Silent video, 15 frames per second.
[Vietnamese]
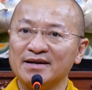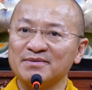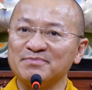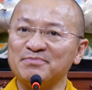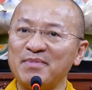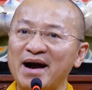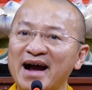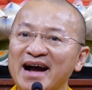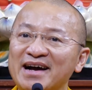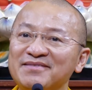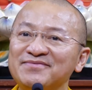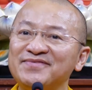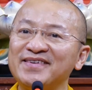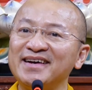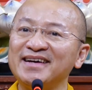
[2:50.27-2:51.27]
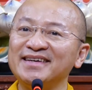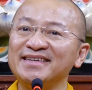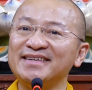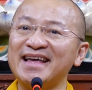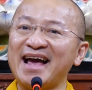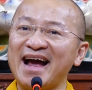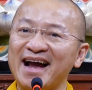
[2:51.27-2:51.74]
bán với
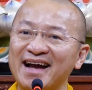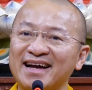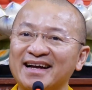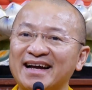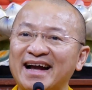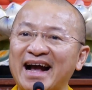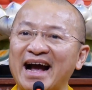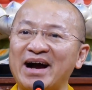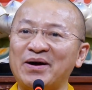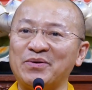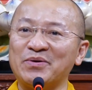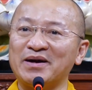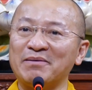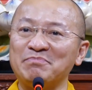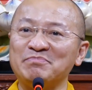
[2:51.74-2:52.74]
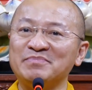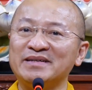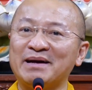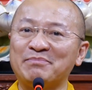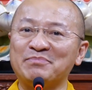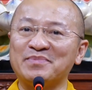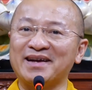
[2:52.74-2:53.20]
giá cao gấp
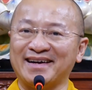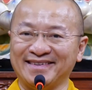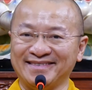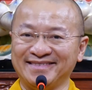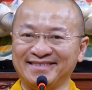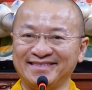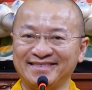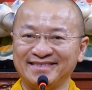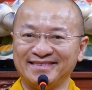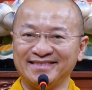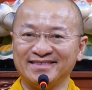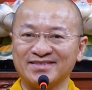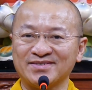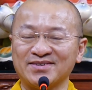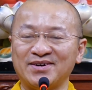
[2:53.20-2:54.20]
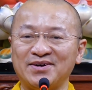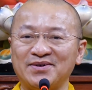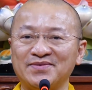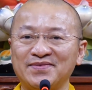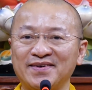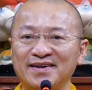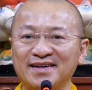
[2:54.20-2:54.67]
5 lần so
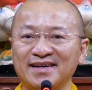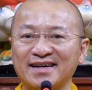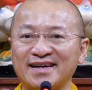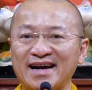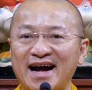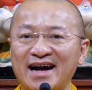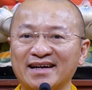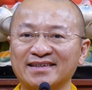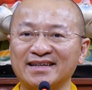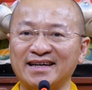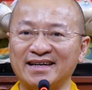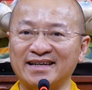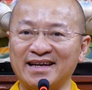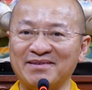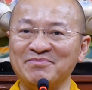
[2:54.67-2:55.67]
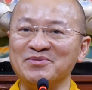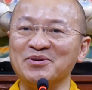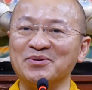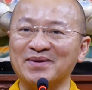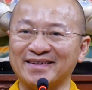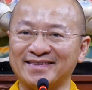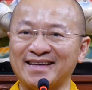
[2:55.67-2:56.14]
với các địa điểm
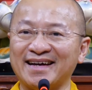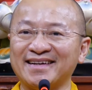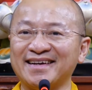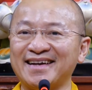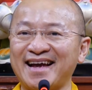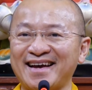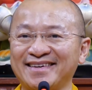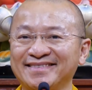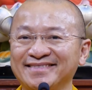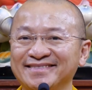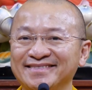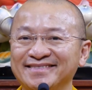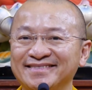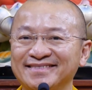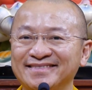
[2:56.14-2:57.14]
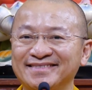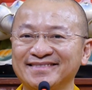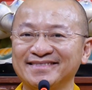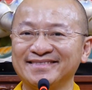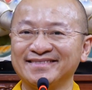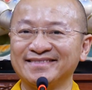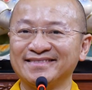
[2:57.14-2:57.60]
du lịch tại Thái Lan
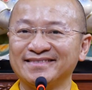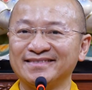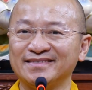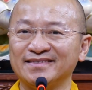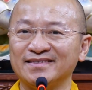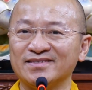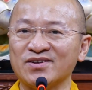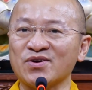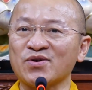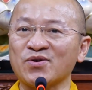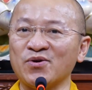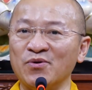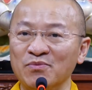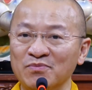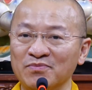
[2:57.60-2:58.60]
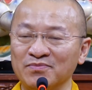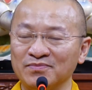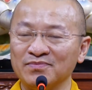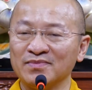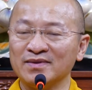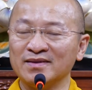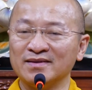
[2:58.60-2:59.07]
cho cùng
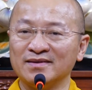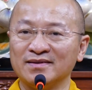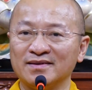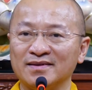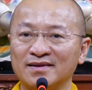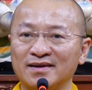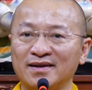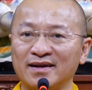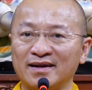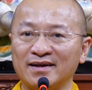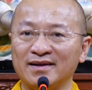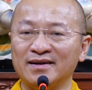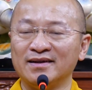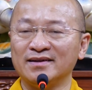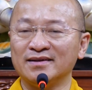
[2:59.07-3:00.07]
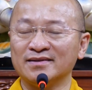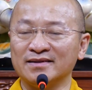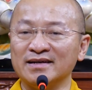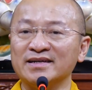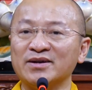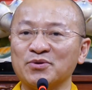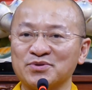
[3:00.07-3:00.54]
đó là
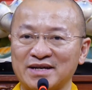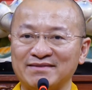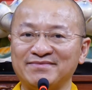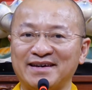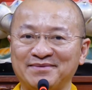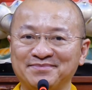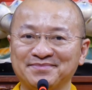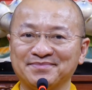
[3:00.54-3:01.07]
từng đầu sản phẩm.